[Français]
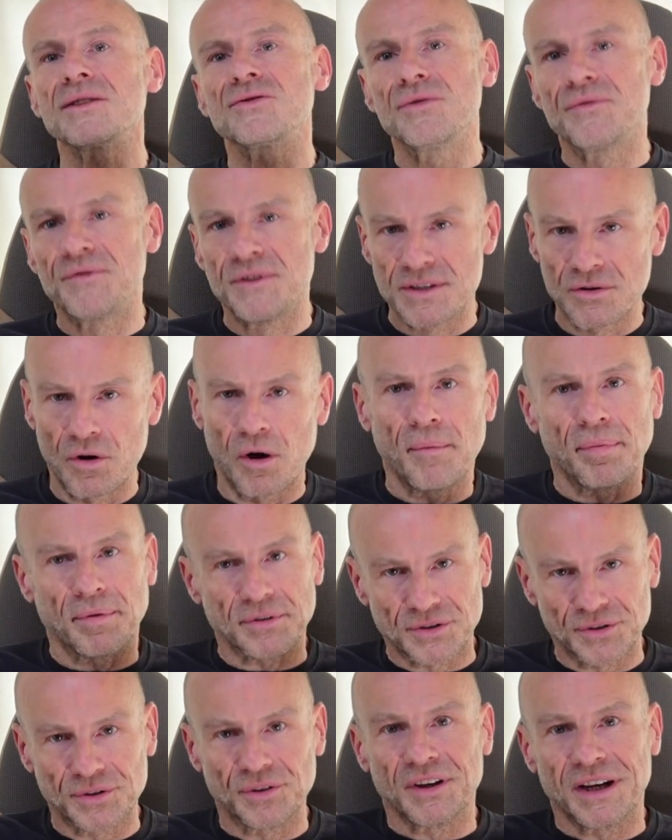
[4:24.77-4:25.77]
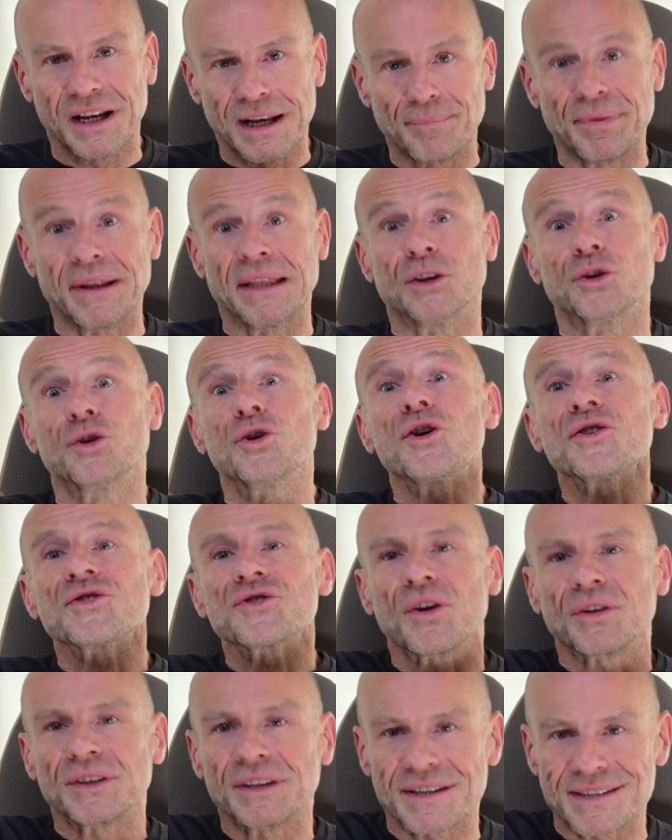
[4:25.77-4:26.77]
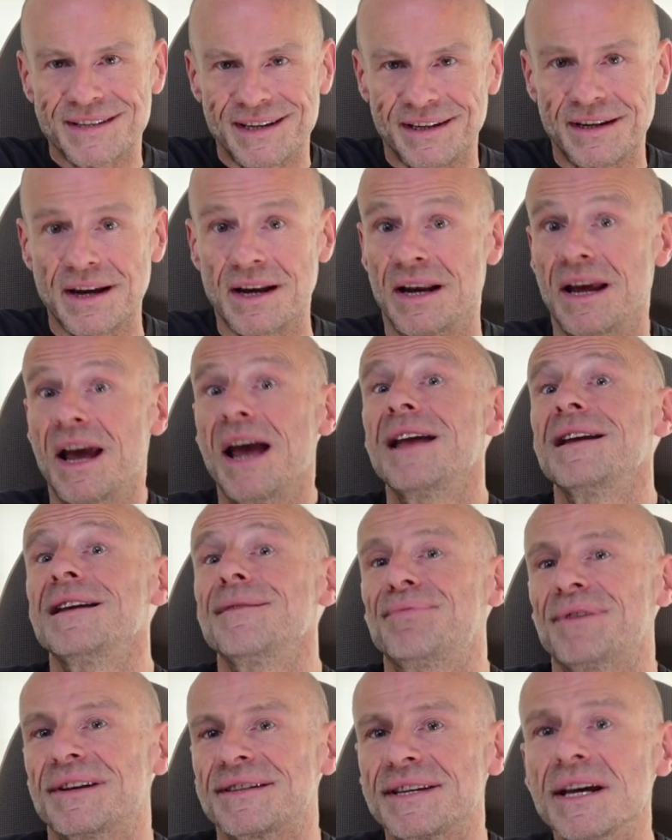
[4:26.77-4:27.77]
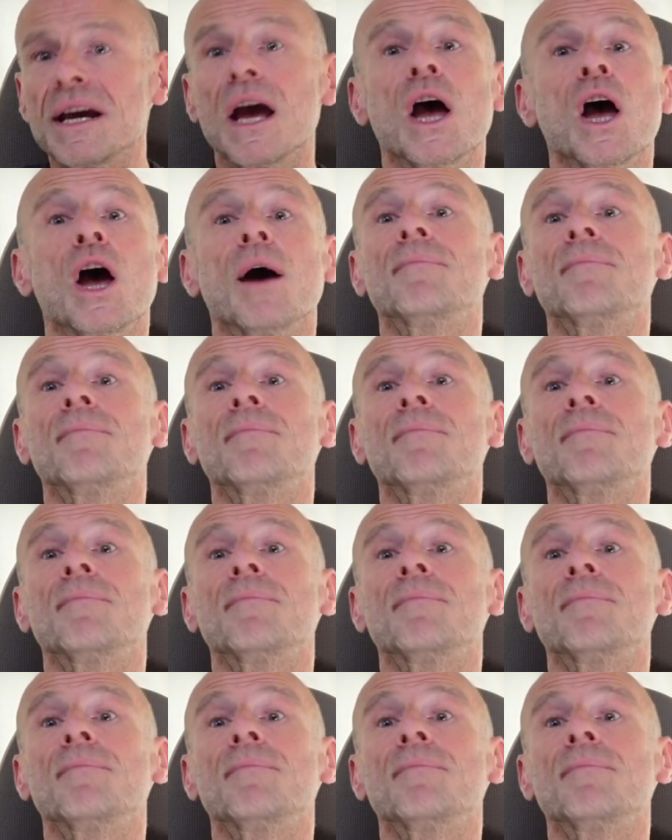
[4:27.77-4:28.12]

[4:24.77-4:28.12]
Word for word: suffisant pour se donner la peine de sortir ses cales et les placer,